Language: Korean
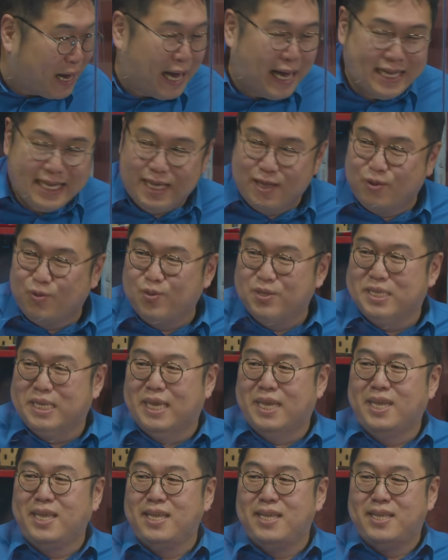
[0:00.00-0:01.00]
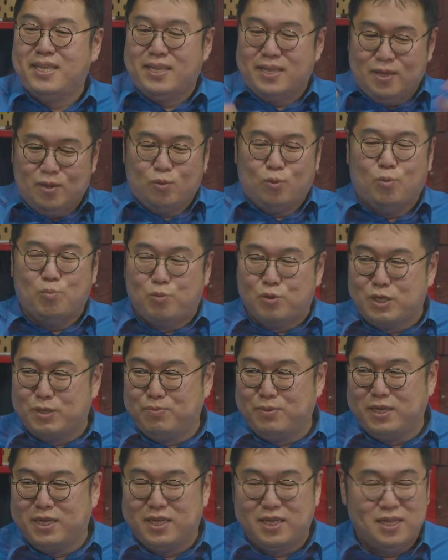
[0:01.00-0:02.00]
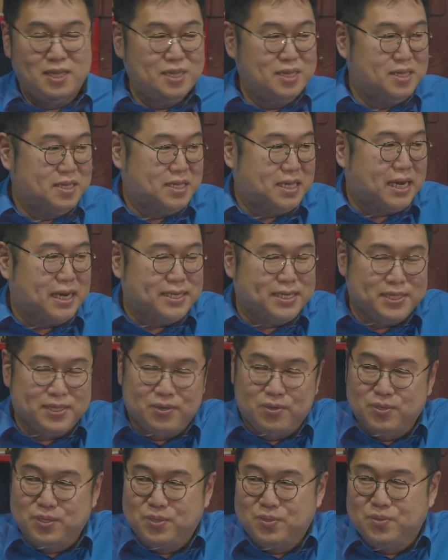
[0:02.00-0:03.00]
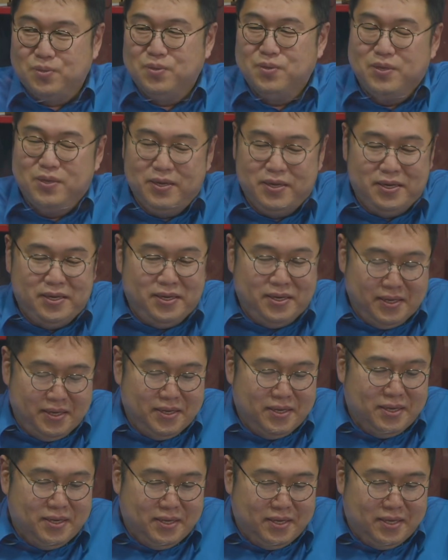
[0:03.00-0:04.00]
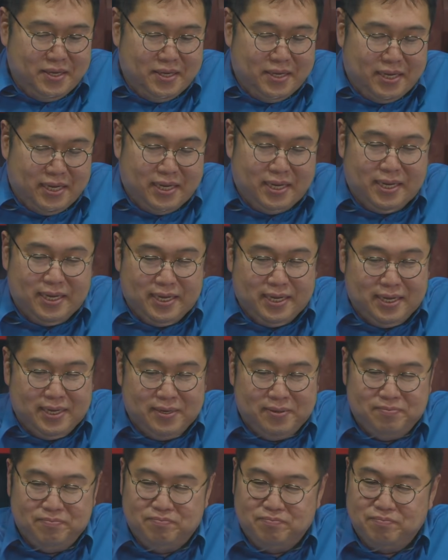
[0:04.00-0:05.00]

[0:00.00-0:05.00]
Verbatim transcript: 반이 또 이제 공포심이 사라지는 것이고. 네. 아. 목을 일단